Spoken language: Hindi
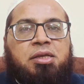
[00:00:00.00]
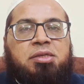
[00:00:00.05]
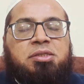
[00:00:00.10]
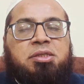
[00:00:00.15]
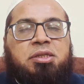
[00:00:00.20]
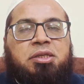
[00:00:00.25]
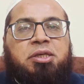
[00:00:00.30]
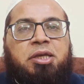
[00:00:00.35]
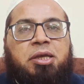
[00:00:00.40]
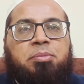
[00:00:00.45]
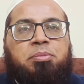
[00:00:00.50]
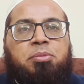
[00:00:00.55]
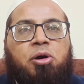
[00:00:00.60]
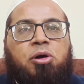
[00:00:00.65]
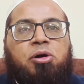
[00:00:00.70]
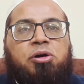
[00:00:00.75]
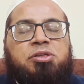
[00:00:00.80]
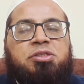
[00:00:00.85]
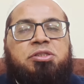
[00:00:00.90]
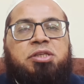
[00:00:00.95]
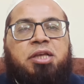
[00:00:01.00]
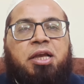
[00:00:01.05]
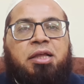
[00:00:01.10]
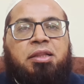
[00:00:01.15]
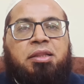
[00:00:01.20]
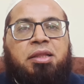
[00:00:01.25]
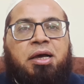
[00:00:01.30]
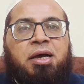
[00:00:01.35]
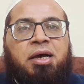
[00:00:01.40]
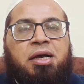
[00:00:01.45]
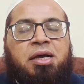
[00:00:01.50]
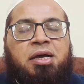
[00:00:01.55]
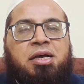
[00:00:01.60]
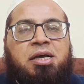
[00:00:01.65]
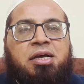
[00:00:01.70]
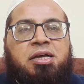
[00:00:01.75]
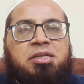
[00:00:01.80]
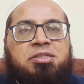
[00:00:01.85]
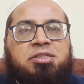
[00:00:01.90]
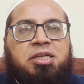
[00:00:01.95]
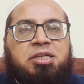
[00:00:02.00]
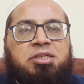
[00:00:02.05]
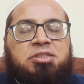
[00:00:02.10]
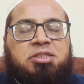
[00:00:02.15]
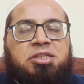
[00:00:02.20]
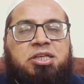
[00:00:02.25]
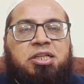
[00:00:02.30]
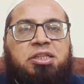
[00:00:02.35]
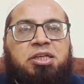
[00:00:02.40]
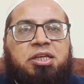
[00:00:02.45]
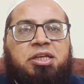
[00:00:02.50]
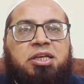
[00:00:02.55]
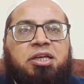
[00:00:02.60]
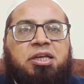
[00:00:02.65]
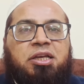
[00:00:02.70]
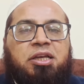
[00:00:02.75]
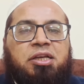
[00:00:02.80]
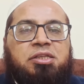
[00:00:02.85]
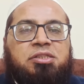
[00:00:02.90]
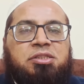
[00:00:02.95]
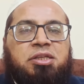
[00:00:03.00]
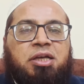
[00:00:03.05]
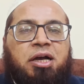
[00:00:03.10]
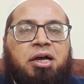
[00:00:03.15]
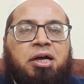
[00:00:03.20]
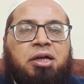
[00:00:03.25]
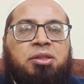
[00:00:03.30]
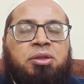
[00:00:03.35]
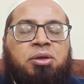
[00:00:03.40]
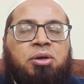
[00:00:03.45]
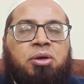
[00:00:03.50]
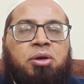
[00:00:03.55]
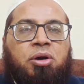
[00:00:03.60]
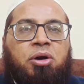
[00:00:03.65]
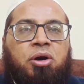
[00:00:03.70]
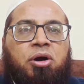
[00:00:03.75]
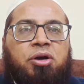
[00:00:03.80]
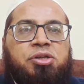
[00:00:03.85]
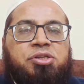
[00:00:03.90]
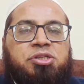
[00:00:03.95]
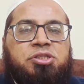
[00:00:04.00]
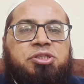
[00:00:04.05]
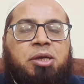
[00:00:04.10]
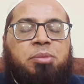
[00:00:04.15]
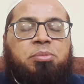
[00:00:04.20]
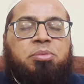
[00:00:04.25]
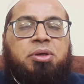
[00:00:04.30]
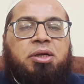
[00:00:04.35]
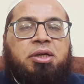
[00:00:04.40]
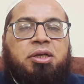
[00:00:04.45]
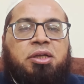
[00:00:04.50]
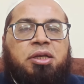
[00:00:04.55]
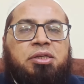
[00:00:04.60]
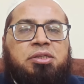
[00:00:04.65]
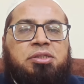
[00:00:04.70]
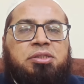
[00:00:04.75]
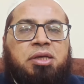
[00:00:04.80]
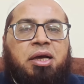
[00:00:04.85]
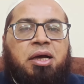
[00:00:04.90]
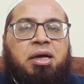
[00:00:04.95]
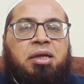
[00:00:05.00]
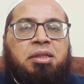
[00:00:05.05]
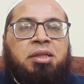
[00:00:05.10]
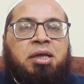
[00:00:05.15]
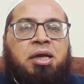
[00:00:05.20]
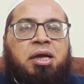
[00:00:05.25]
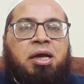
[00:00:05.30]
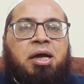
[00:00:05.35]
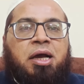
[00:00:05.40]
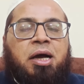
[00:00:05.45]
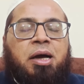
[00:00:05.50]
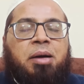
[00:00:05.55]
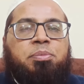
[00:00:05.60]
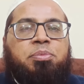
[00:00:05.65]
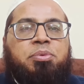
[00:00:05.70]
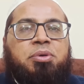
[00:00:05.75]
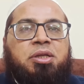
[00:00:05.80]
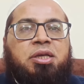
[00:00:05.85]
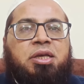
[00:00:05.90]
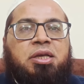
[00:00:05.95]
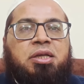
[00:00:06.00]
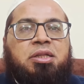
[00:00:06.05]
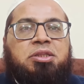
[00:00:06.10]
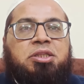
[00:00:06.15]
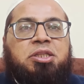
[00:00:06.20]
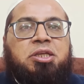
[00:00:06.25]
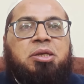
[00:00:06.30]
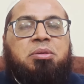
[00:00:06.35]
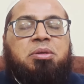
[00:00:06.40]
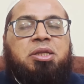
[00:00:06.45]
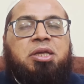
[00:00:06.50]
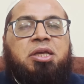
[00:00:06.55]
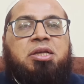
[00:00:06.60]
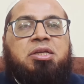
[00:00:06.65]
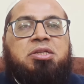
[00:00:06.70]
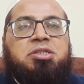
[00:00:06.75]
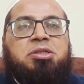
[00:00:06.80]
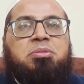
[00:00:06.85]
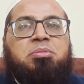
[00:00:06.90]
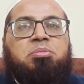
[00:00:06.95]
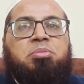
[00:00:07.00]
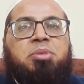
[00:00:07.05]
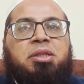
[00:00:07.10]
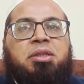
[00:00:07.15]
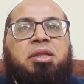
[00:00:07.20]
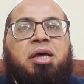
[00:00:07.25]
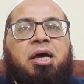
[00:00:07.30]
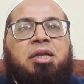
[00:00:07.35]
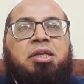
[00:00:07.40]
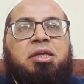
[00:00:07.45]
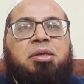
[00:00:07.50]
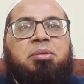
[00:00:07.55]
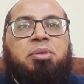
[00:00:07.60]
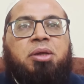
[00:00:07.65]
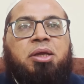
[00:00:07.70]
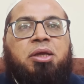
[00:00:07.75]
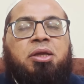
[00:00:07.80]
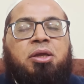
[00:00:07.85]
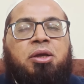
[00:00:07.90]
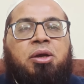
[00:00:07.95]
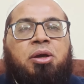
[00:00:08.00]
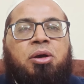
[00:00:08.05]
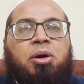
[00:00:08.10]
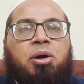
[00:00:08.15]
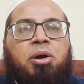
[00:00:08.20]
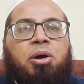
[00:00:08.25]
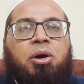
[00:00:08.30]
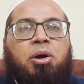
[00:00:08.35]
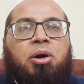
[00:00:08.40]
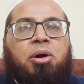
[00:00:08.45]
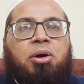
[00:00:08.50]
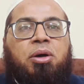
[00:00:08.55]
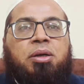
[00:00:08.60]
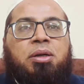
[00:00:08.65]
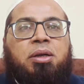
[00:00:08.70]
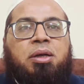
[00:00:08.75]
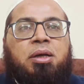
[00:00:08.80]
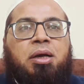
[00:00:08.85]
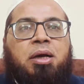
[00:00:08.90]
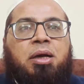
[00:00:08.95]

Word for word: इसलिए बहुत ज़्यादा संजीदगी के साथ और सब्र के साथ अपनी दीनी जिम्मेदारी में और